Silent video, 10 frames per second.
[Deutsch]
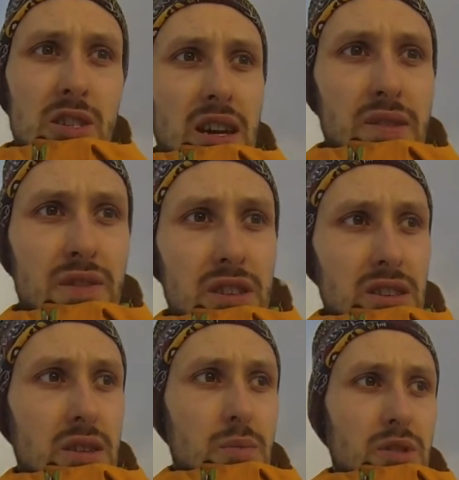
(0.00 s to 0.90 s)
schade finde,
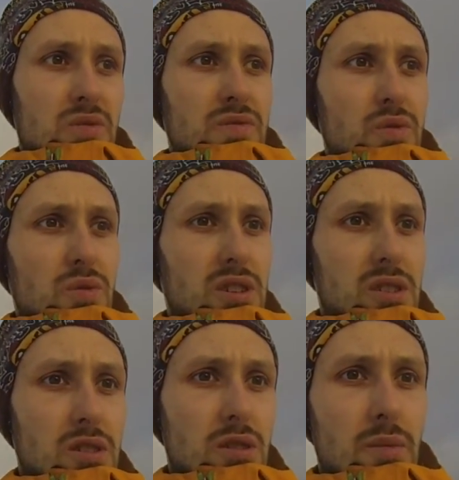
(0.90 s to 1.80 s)
dass hier immer so
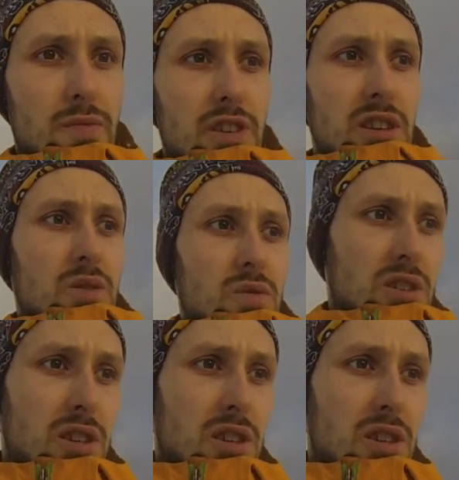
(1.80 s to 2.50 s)
Folien genommen werden oder